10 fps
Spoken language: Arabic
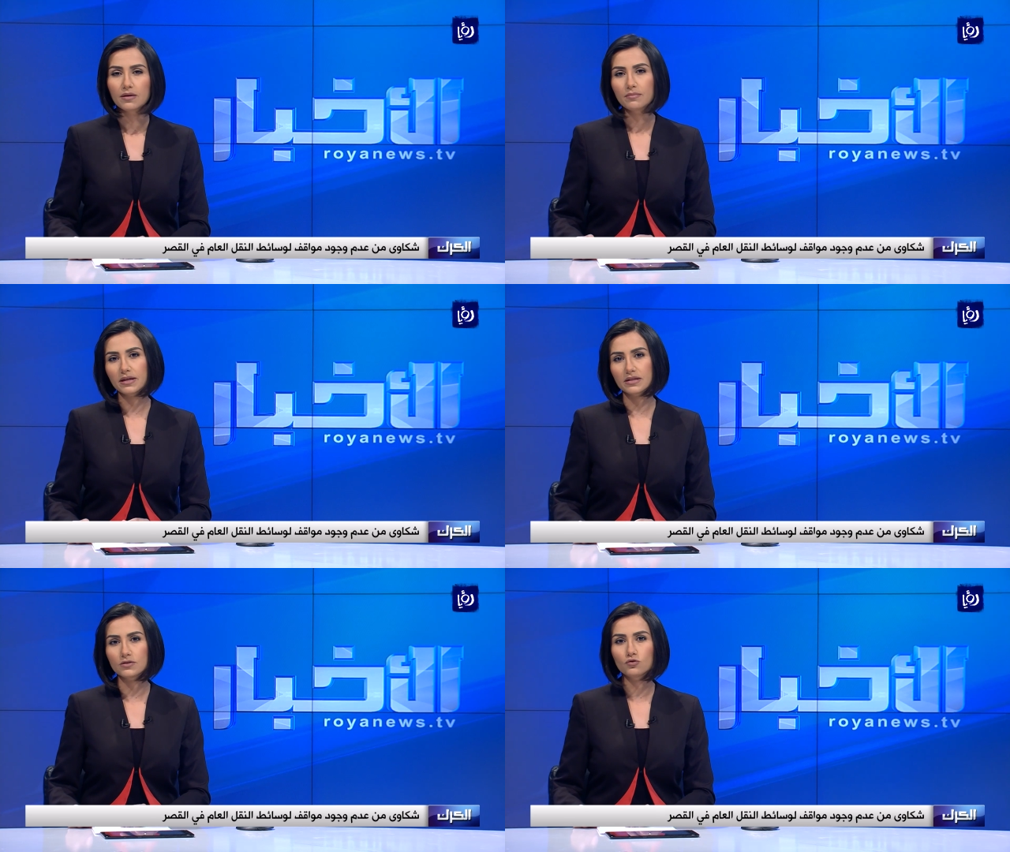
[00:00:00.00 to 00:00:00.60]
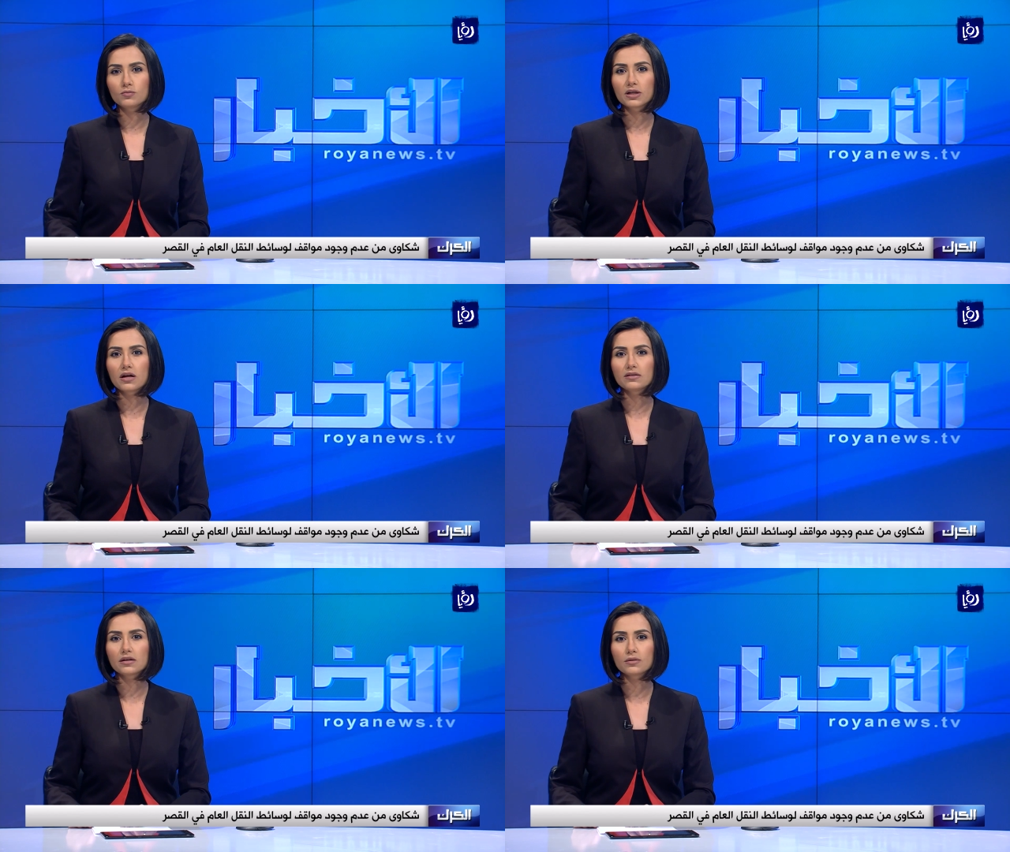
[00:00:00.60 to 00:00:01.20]
ما يزيد من
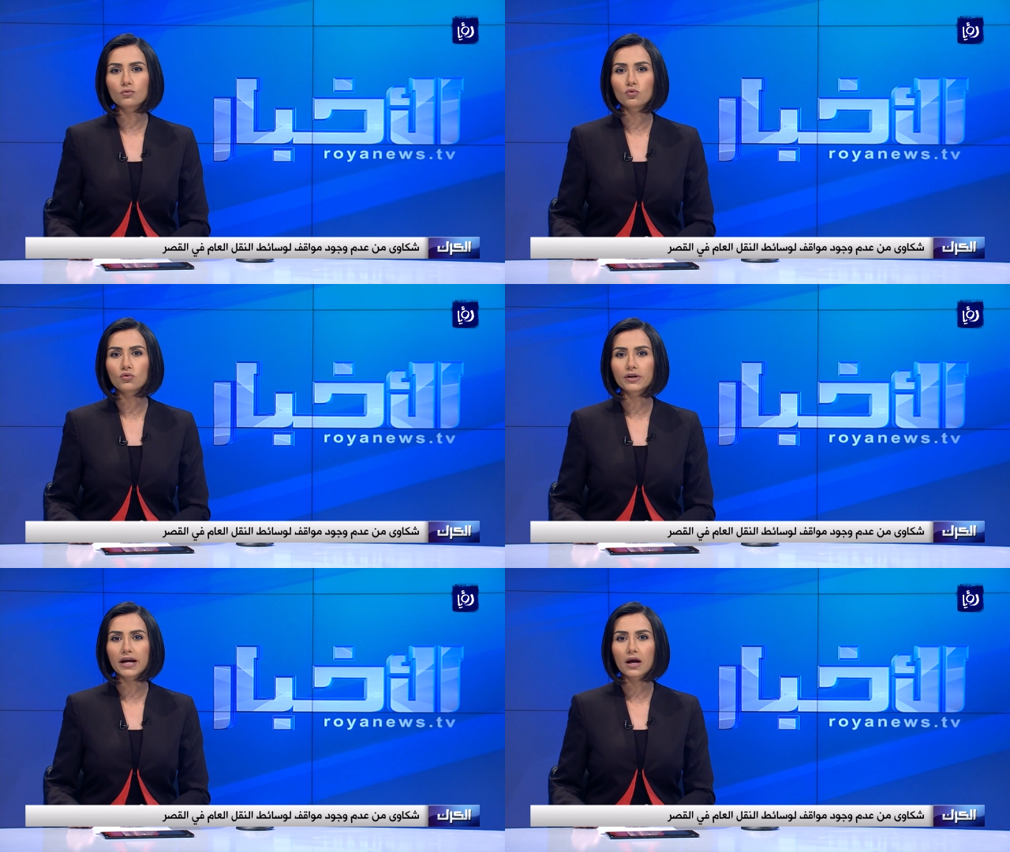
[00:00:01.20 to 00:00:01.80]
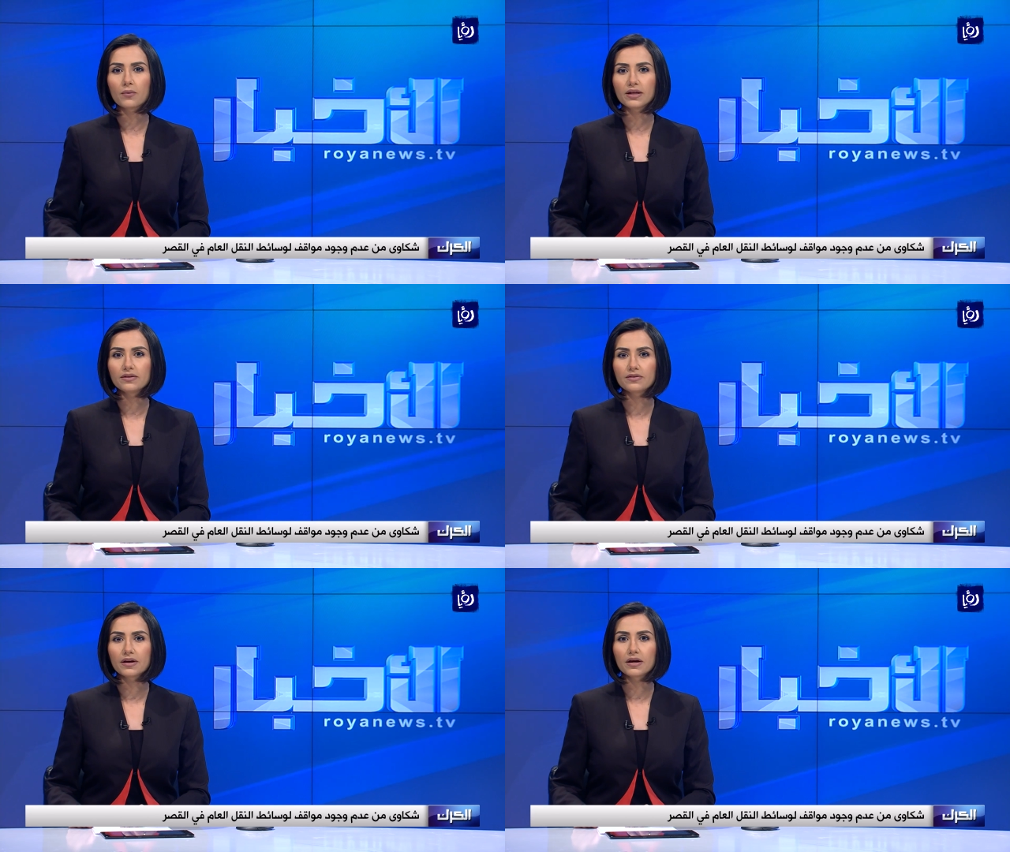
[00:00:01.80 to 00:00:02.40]
خطر وقوع
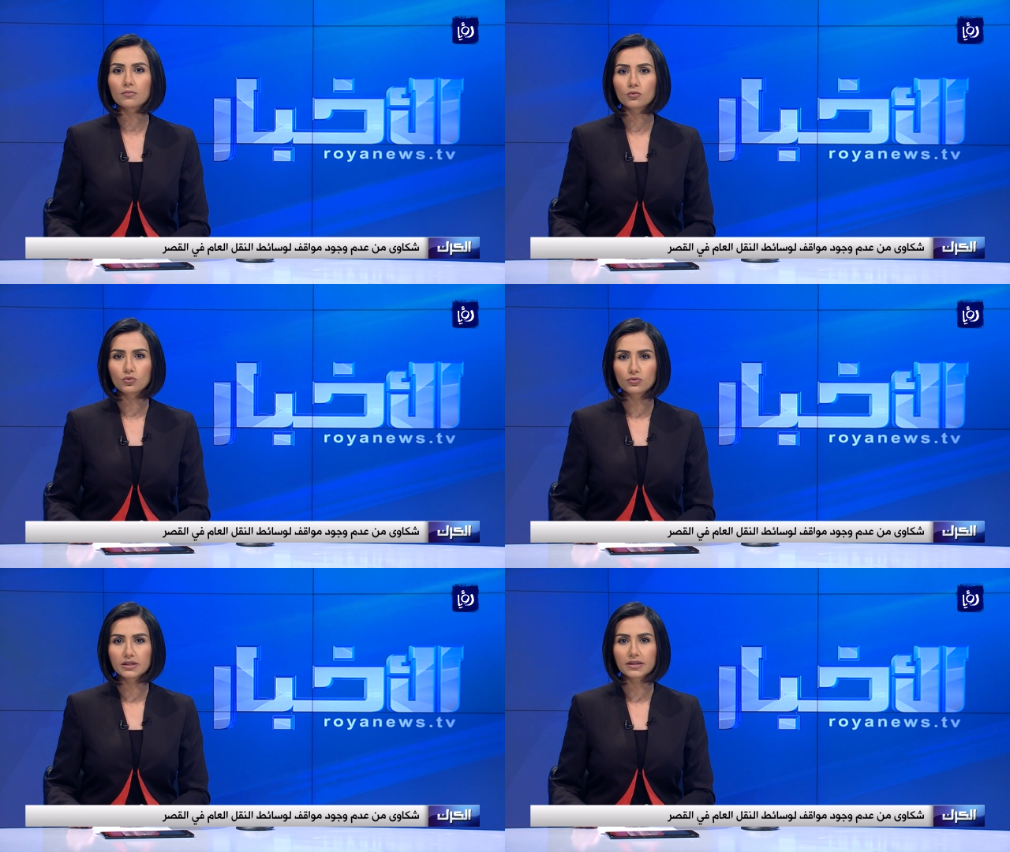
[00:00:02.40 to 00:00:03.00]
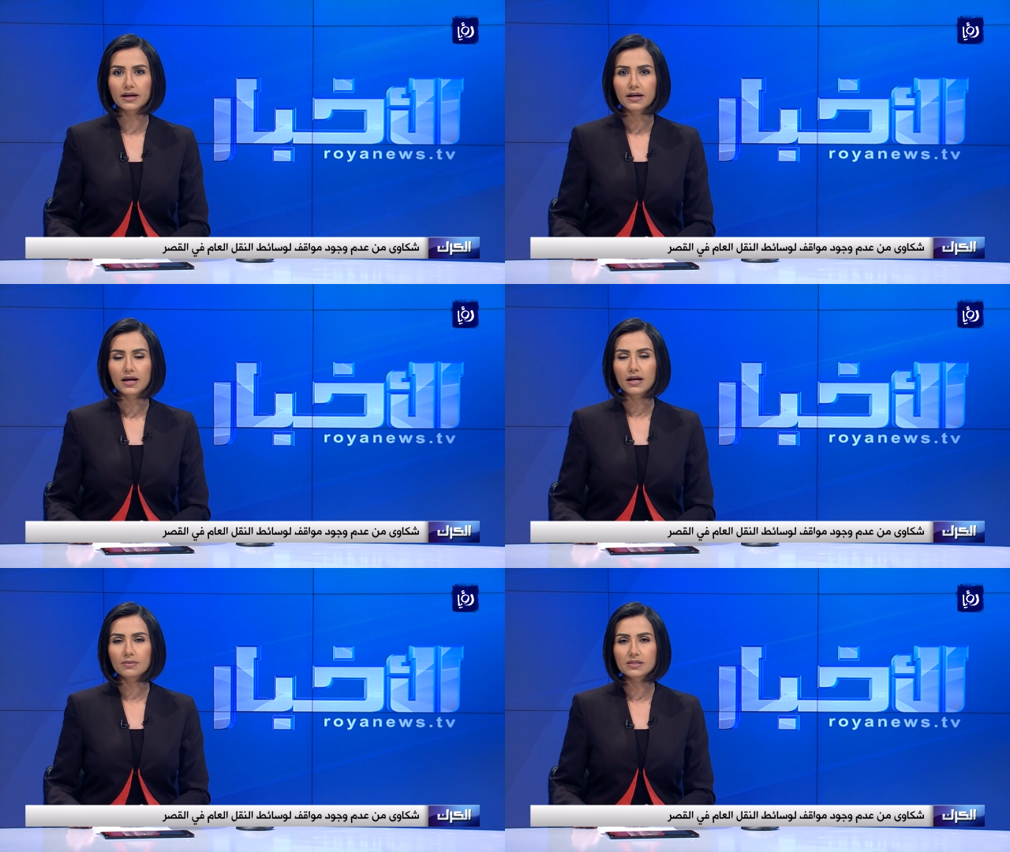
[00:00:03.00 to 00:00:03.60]
حوادث مرورية
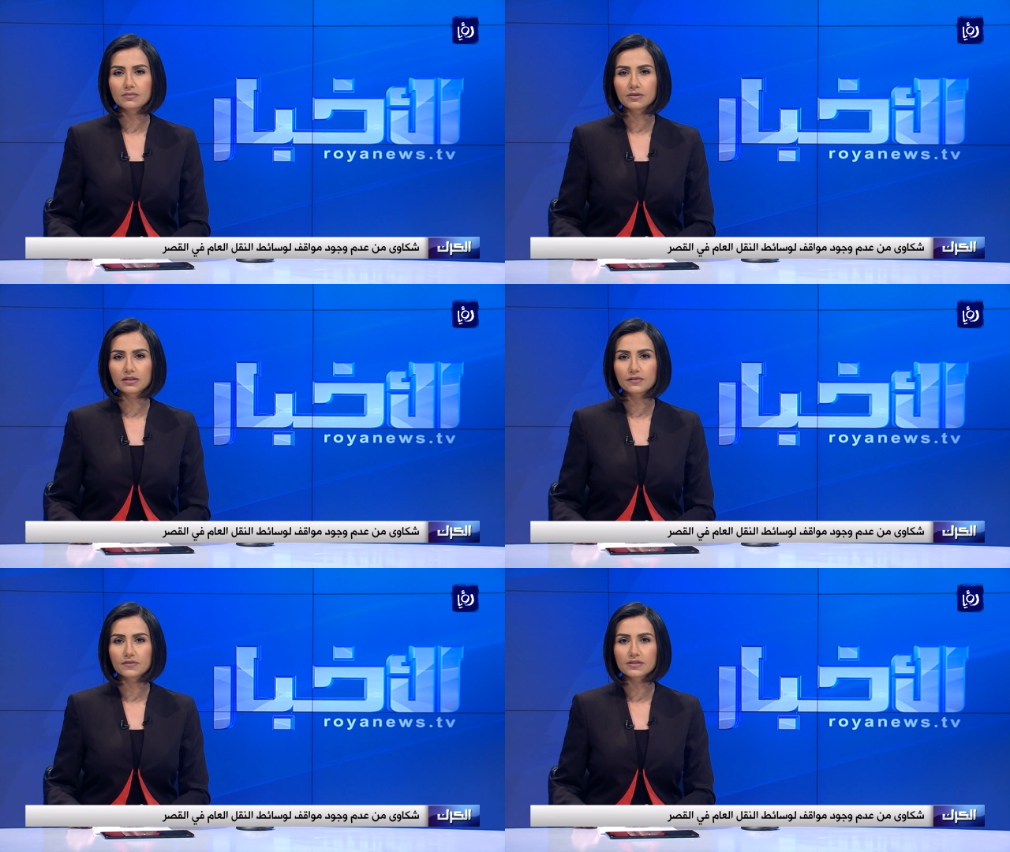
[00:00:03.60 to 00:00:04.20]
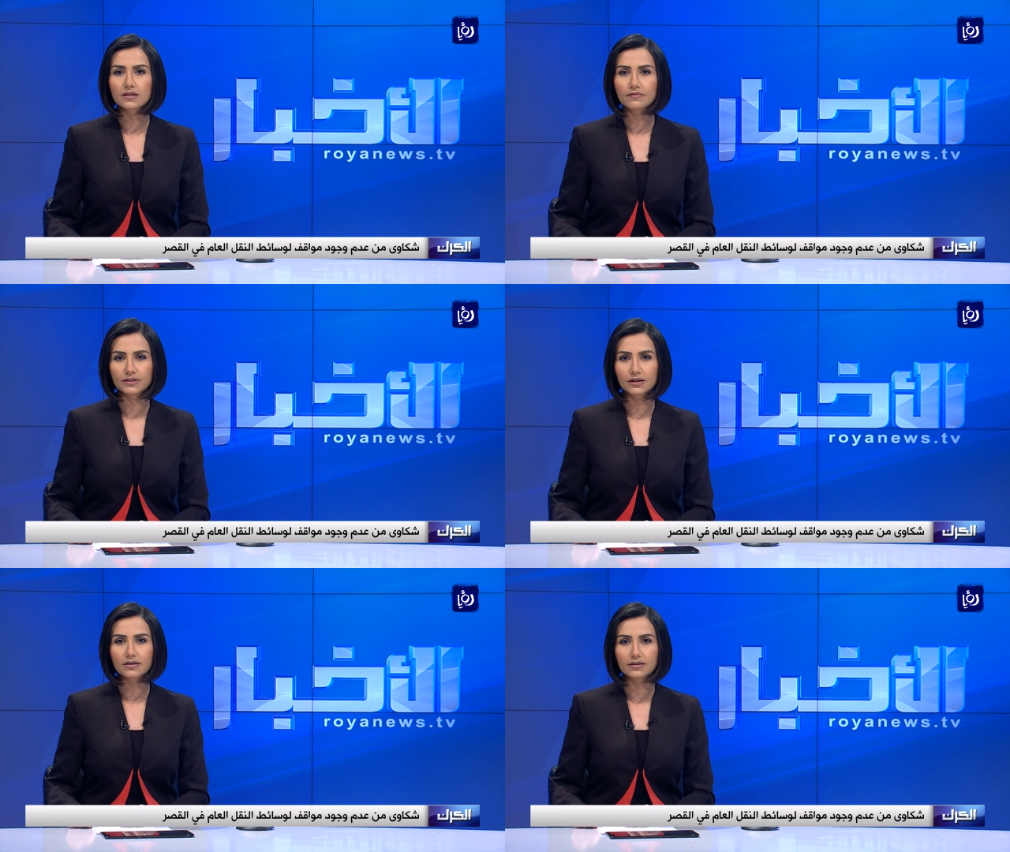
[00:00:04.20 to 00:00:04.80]
المزيد من التفاصيل في
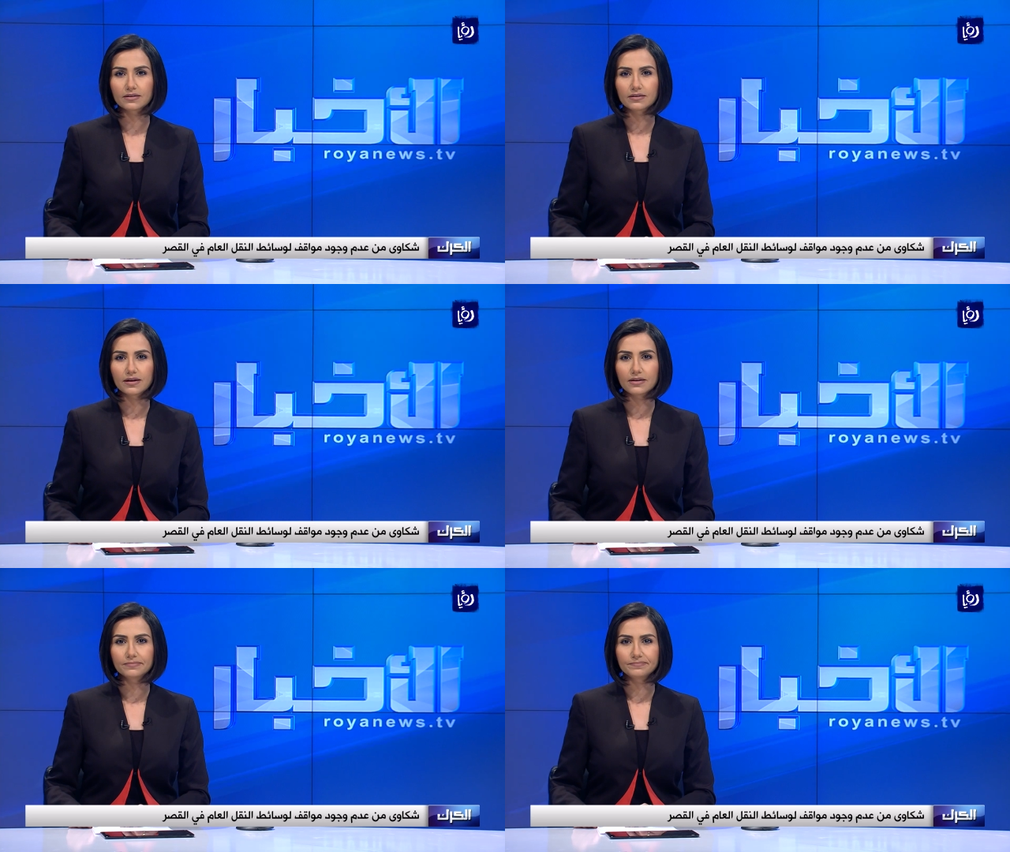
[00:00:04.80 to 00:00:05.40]
التقرير التالي